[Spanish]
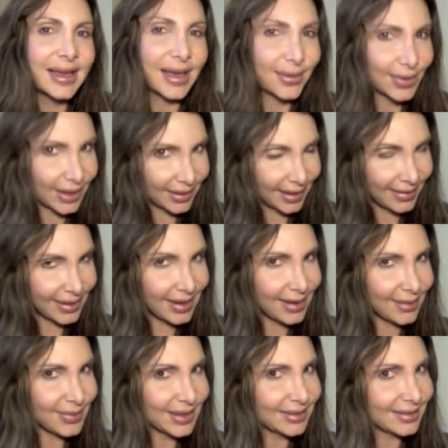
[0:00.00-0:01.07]
que
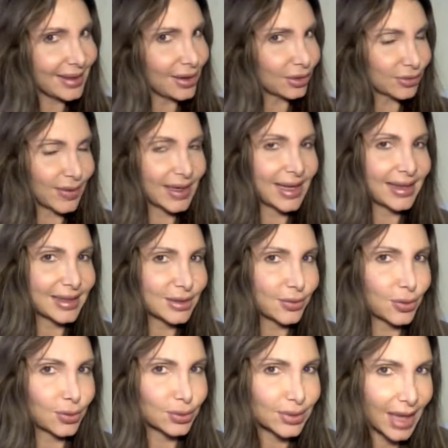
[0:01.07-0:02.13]
verdaderamente los van a
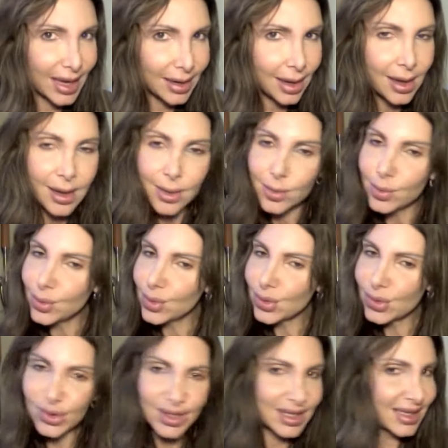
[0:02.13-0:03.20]
disfrutar
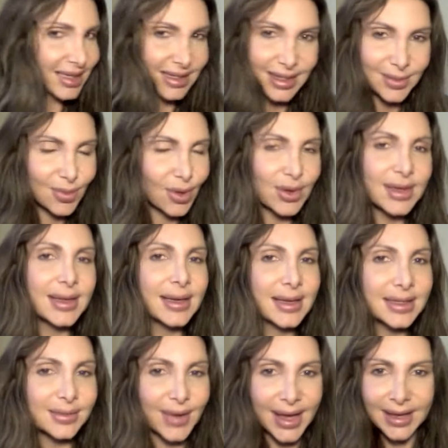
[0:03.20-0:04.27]
muchísimo y
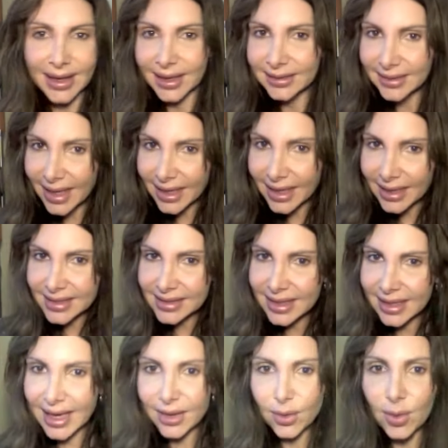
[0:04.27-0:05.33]
les va a encantar. Y
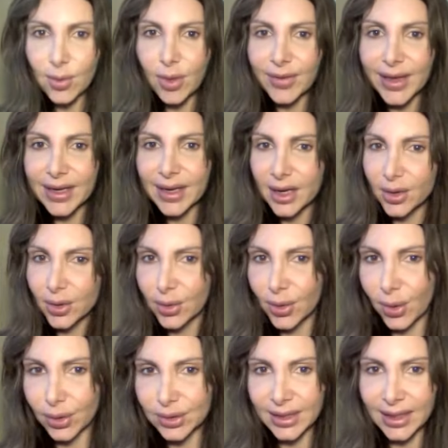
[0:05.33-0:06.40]
este lado, como ven,
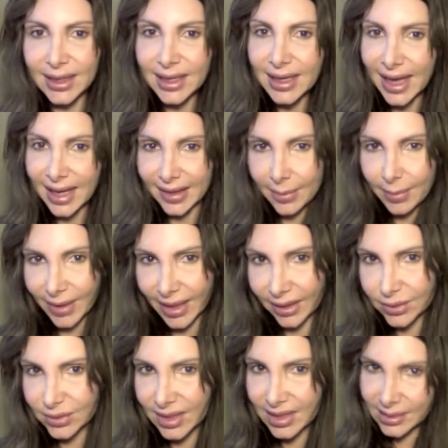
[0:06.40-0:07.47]
no tiene nada para
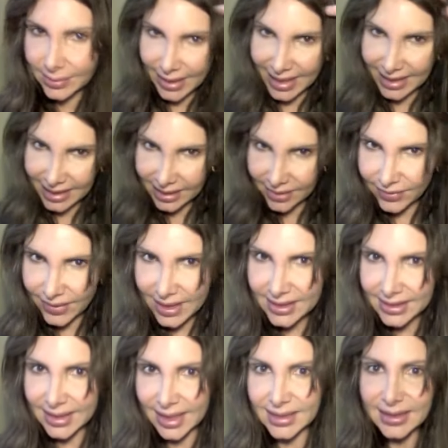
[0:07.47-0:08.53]
que ustedes vean la
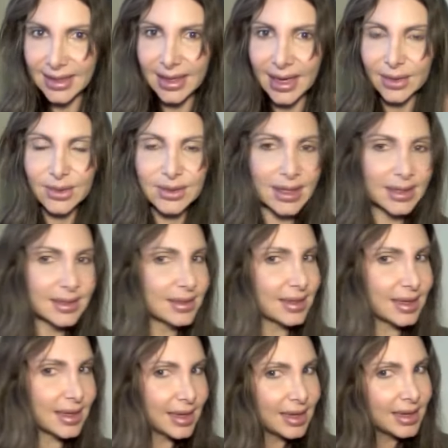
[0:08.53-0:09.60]
diferencia. Este lado está
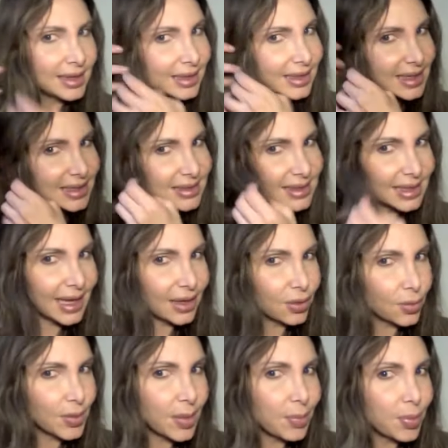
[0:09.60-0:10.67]
así y este
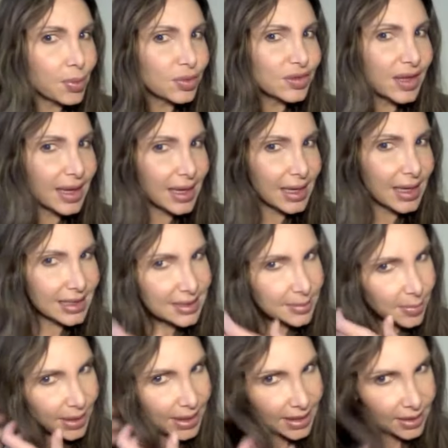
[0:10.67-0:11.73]
lado me puse el
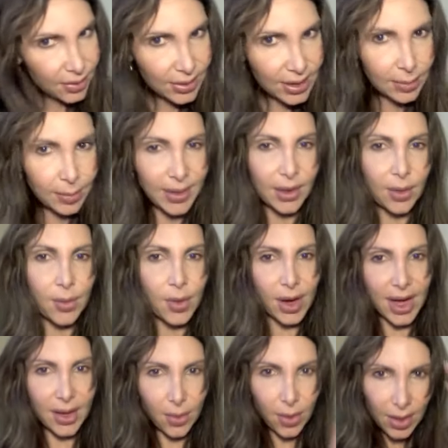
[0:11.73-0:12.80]
spray con el pelo
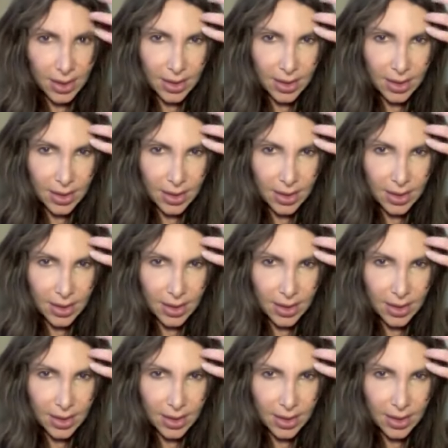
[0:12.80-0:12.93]
mojado.